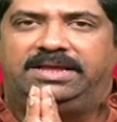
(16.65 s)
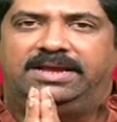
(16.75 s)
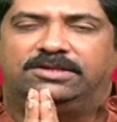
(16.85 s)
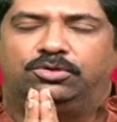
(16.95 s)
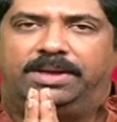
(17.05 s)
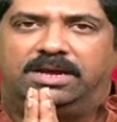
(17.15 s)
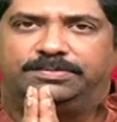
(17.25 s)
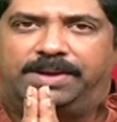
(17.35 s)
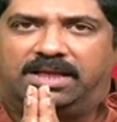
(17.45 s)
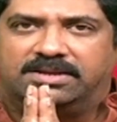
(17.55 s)
அடியன்
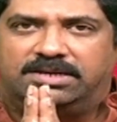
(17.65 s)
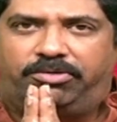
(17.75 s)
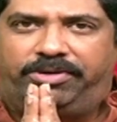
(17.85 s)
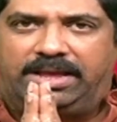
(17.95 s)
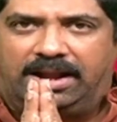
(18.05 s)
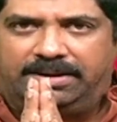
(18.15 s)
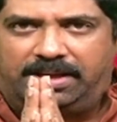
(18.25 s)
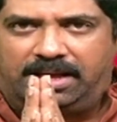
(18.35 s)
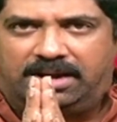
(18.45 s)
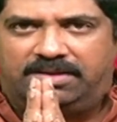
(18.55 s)
சுபாஷ் பாலகிருஷ்ணனுடைய
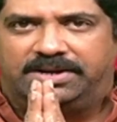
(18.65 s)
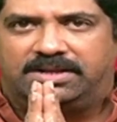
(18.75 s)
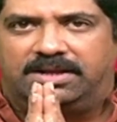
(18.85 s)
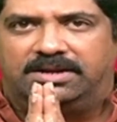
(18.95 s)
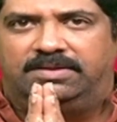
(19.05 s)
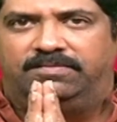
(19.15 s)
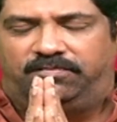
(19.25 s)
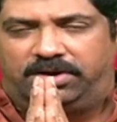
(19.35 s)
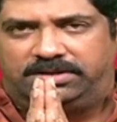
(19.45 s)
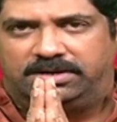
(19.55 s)
அன்பான வணக்கங்களும்
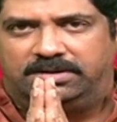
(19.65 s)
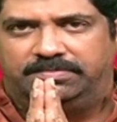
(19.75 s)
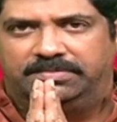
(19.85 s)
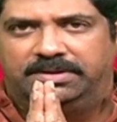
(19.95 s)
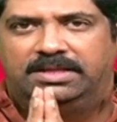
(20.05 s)
வாழ்த்துக்களும்